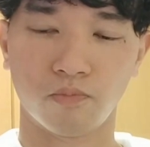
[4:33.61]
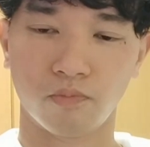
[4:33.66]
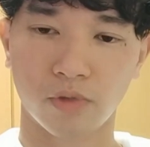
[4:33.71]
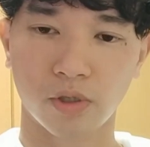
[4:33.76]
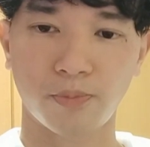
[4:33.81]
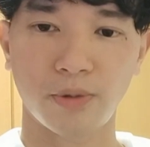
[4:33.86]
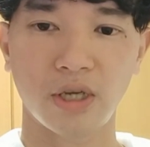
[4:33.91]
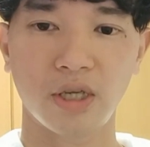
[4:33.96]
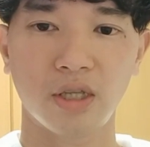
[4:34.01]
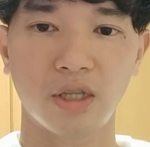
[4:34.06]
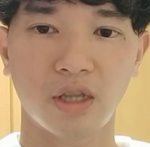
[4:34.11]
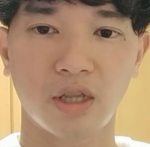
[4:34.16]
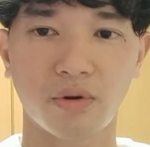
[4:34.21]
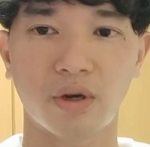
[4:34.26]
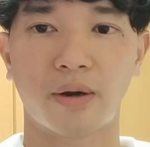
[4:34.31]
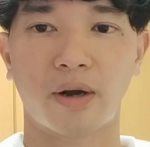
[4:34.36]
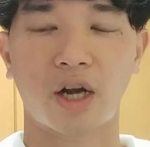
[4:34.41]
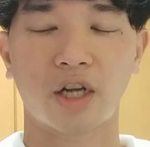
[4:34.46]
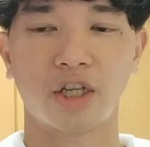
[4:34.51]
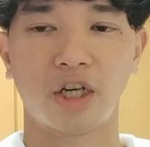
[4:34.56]
スペインで
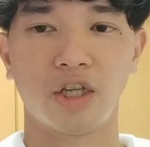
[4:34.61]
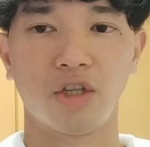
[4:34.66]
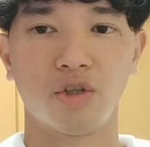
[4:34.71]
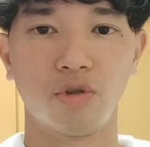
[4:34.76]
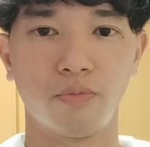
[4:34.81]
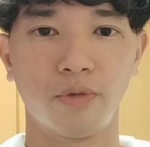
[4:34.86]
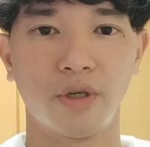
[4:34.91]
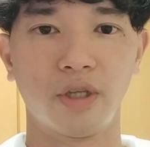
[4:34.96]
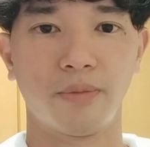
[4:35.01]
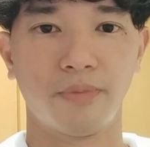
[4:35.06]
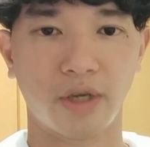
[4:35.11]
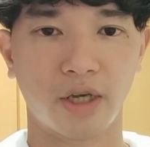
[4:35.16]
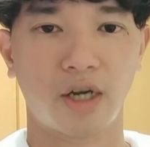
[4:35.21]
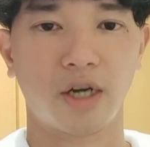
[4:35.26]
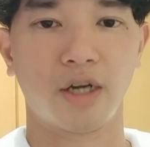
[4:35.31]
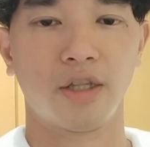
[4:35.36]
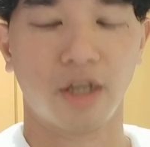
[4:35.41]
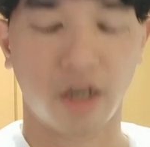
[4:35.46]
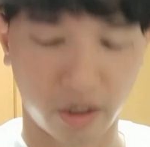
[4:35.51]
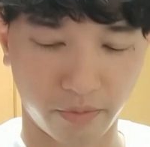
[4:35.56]
はかなり有名な
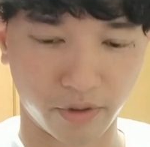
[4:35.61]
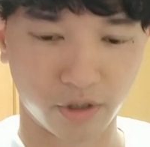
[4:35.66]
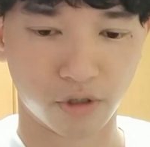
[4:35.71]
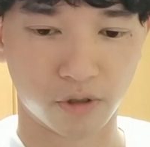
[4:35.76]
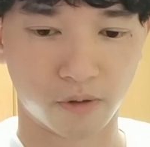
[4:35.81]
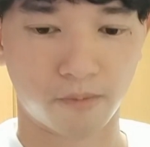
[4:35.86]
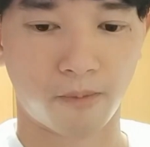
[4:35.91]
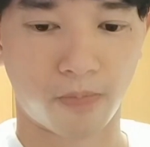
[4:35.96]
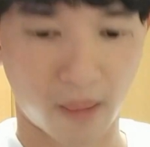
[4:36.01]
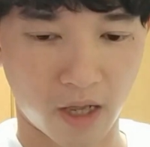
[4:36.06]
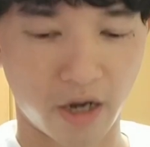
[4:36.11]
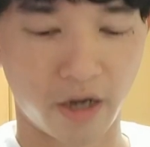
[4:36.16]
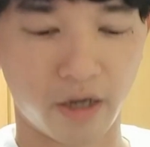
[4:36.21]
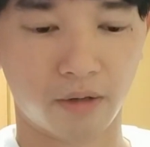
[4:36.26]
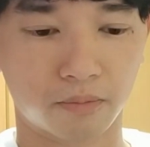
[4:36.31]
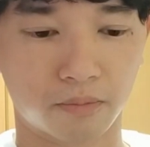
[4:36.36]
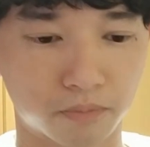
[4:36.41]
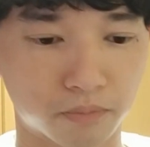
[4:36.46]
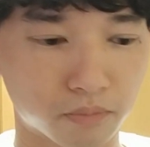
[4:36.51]
メーカーになります。はい。